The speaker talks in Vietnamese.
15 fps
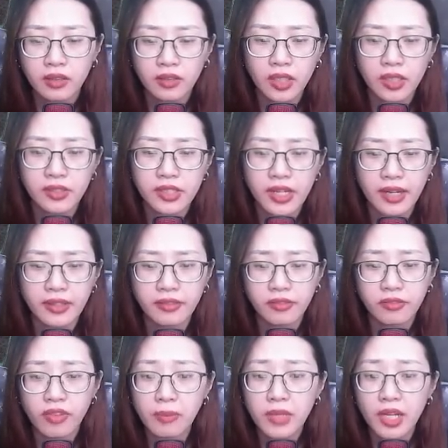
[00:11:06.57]
Tin rằng
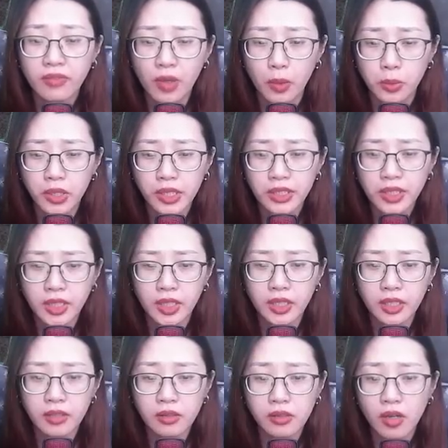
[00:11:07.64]
phàm là vọng khí
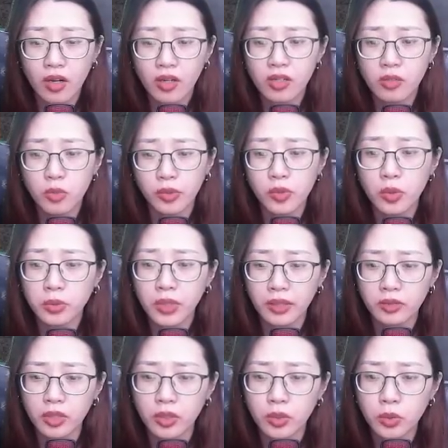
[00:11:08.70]
sĩ có một chút
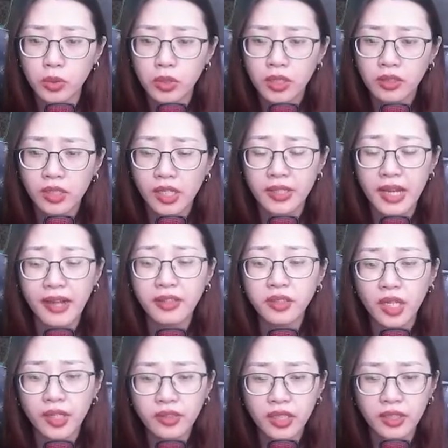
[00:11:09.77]
thành tựu thì đã có
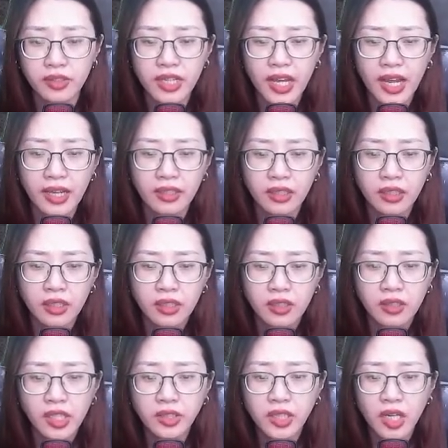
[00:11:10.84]
thể nhìn ra
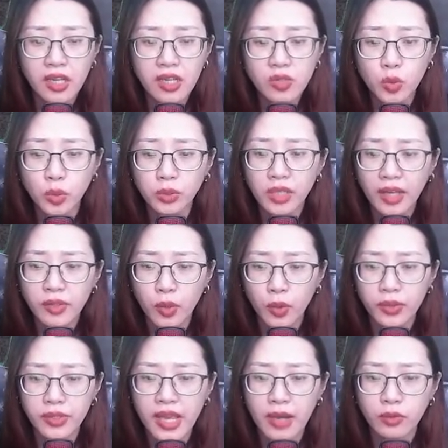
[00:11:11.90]
khi thế của ta
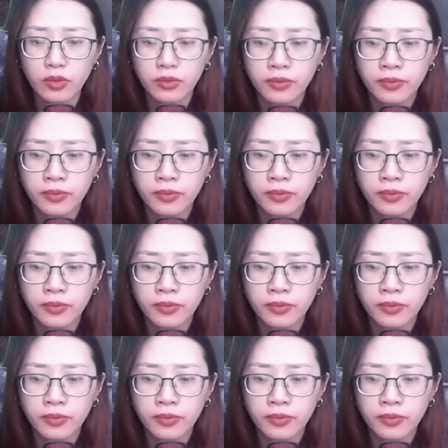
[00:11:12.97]
dồi dào.